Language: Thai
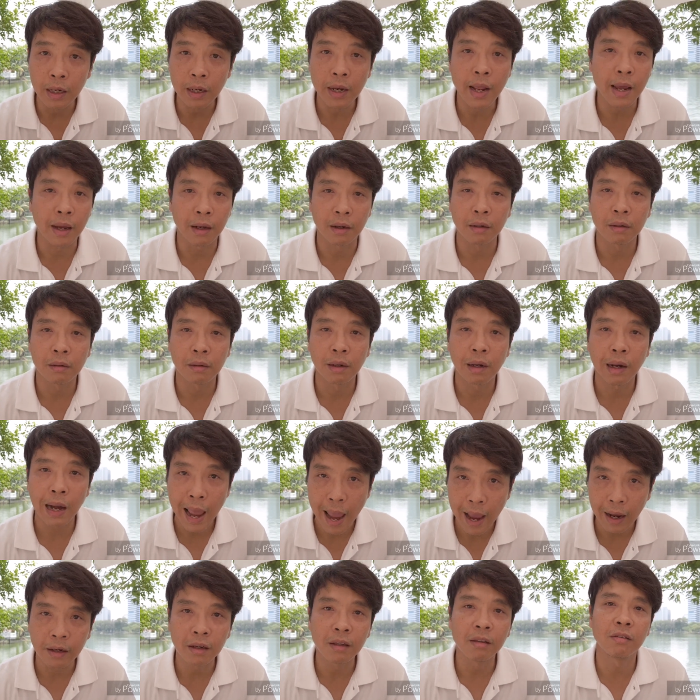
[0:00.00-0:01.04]
index
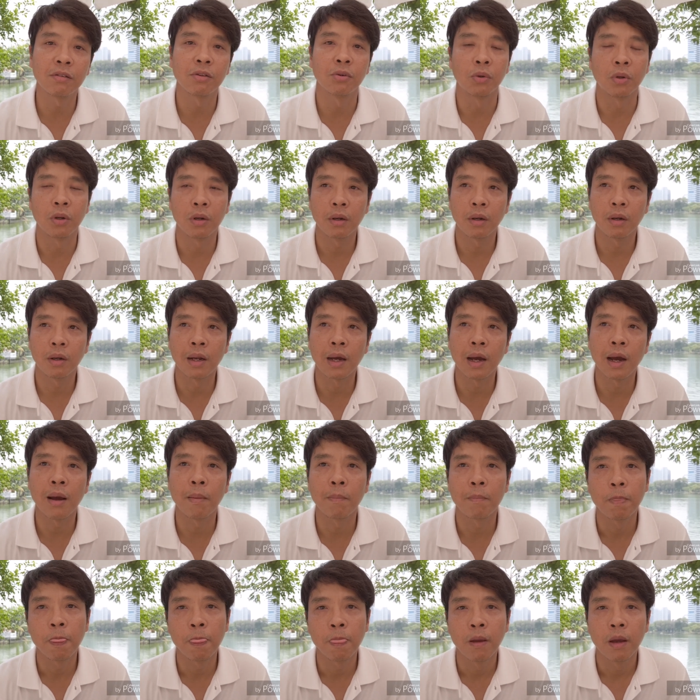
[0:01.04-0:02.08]
แรงที่สุดนะค
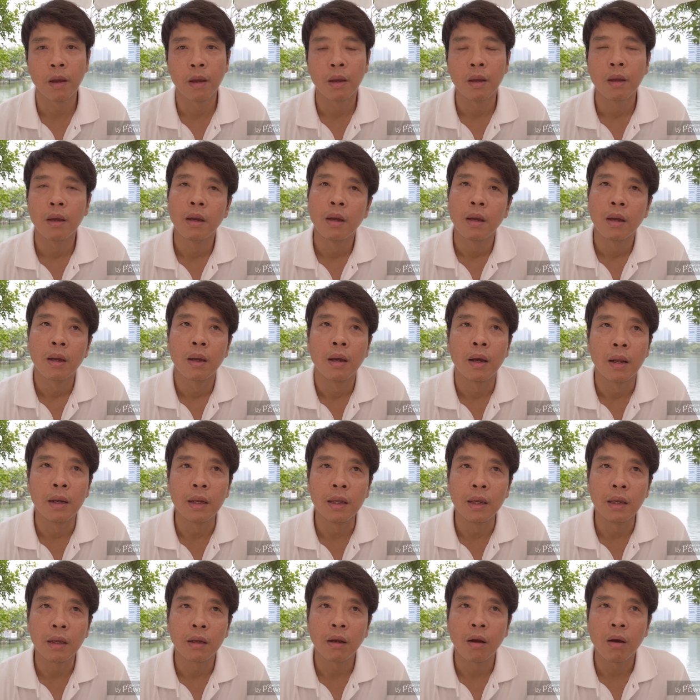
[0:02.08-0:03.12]
รับอั
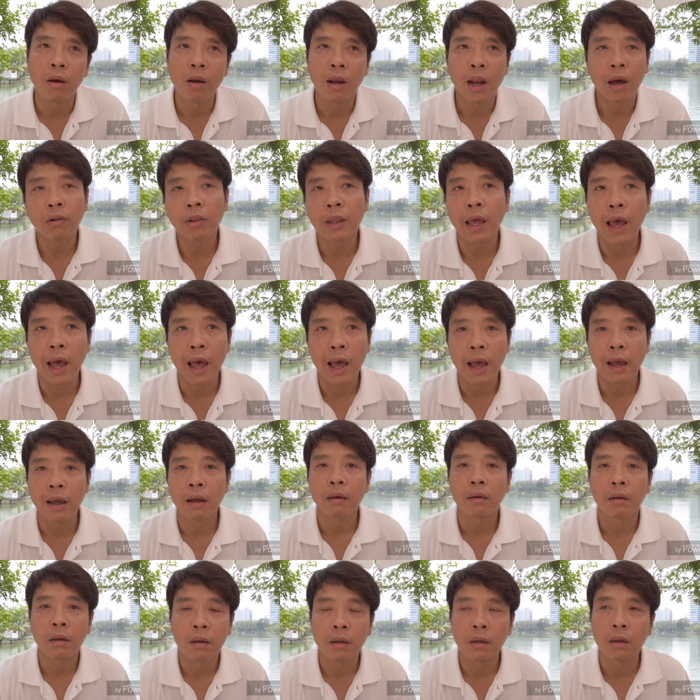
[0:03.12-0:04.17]
นนี้ก็แล้วแต่
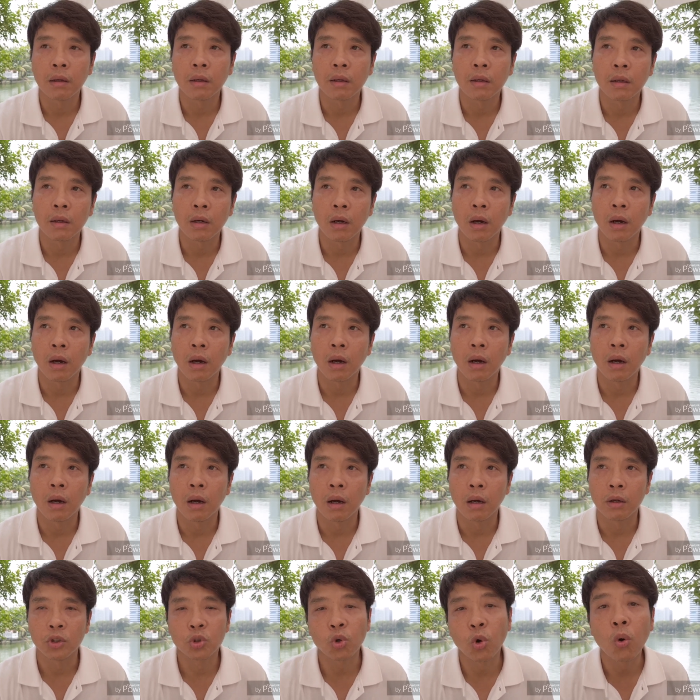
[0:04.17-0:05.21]

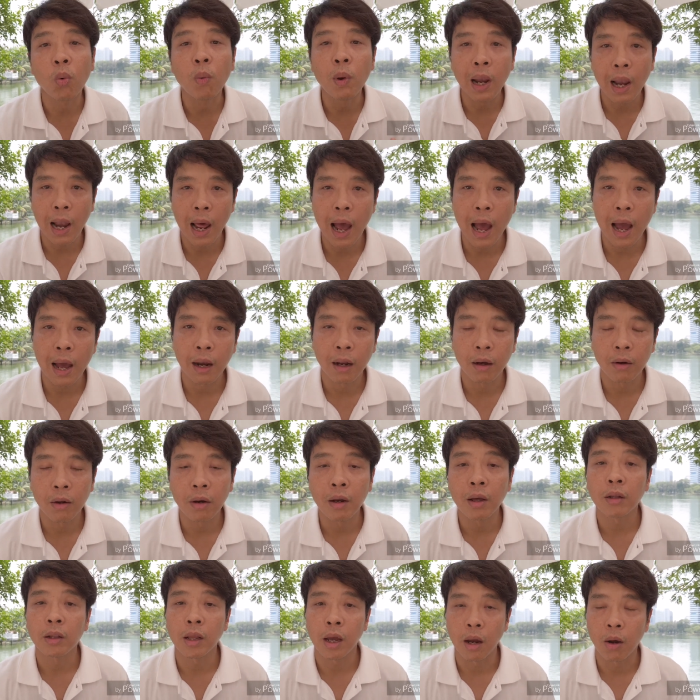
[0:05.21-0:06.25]
ช่วงเวลาแล้ว
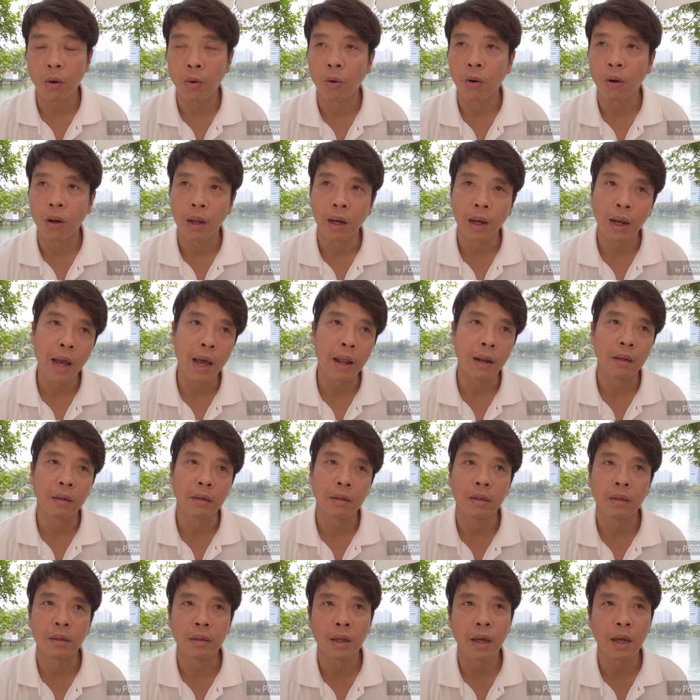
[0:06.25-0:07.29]
ก็แล้วแต่คนแล้วกัน
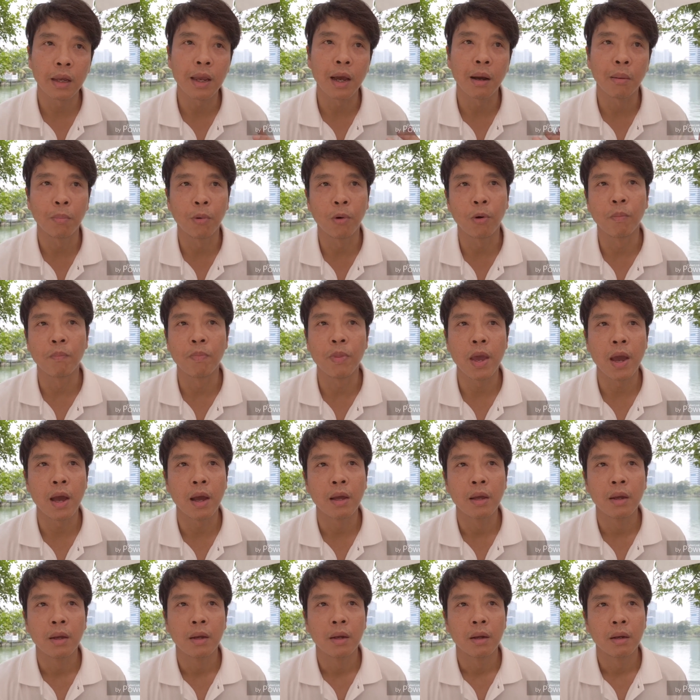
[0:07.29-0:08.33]
คือถ้าอย่างผมเนี่
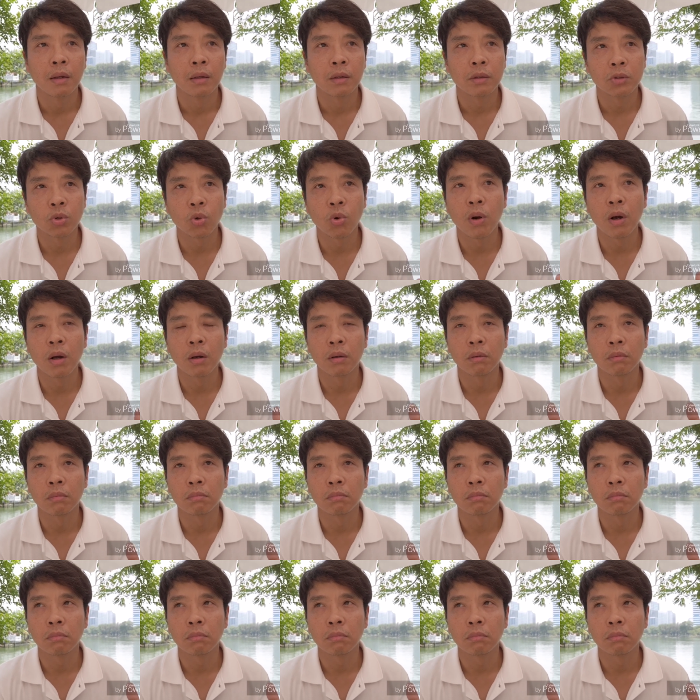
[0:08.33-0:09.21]
ยช่วง